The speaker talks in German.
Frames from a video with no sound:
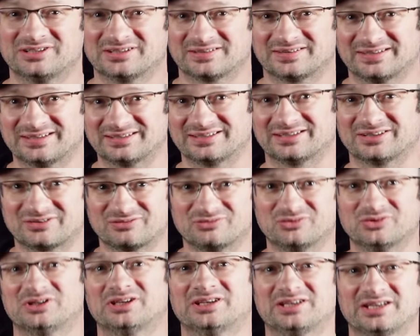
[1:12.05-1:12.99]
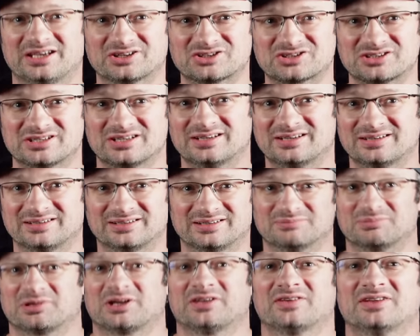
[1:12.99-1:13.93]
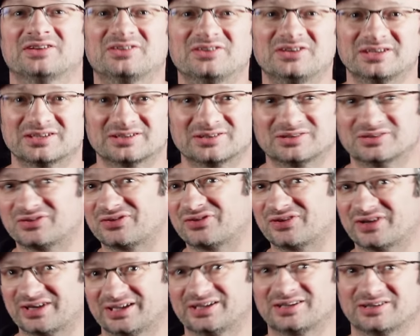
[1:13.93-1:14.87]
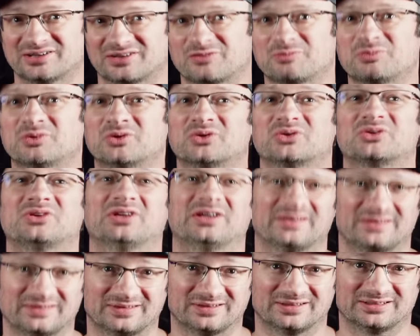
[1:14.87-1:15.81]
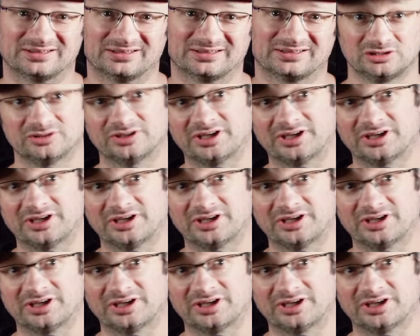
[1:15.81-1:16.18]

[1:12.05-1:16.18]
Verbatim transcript: dass ich das für den Hersteller präsentiere und zeige, also das Produkt teste halt.